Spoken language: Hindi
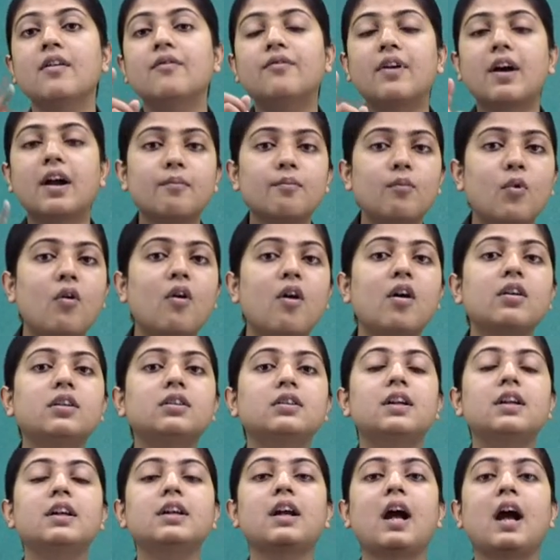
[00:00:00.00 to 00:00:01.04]
वन मोर
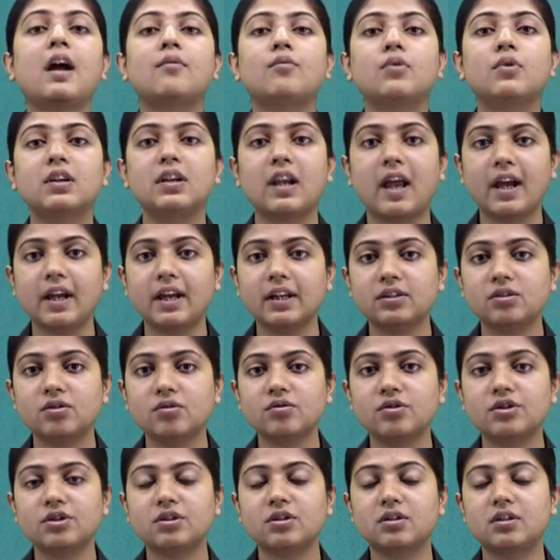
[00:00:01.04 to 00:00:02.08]
थिंग आई वुड लाइक टू
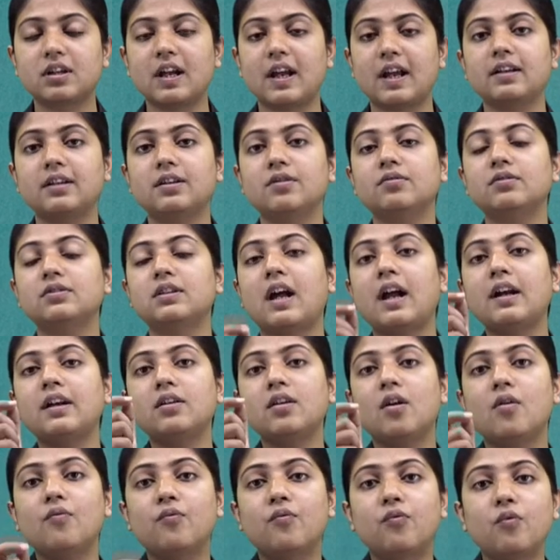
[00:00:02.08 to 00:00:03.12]
टेल यू दैट
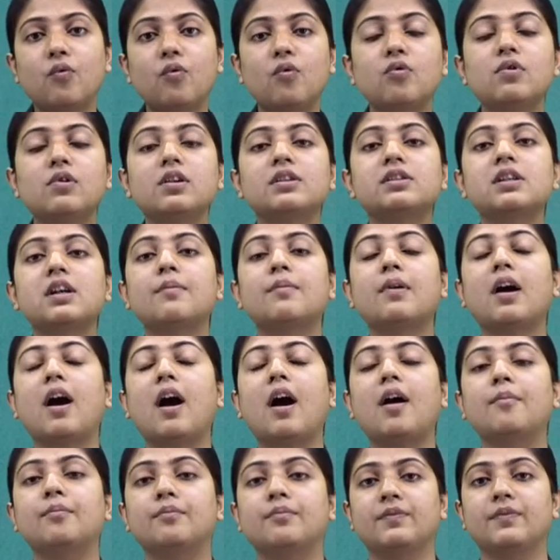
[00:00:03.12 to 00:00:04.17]
वूल जब
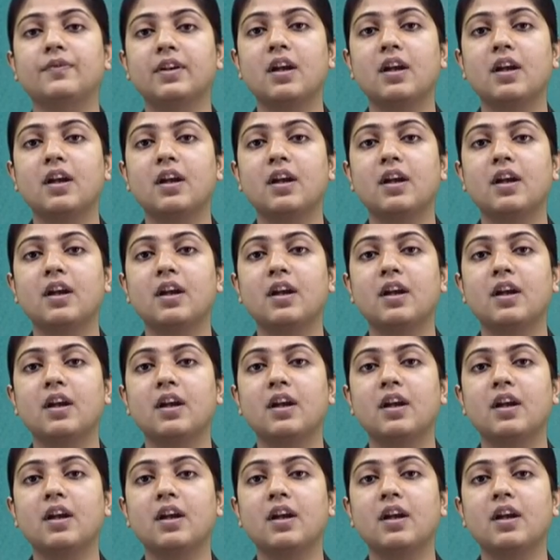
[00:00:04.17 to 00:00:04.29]
हम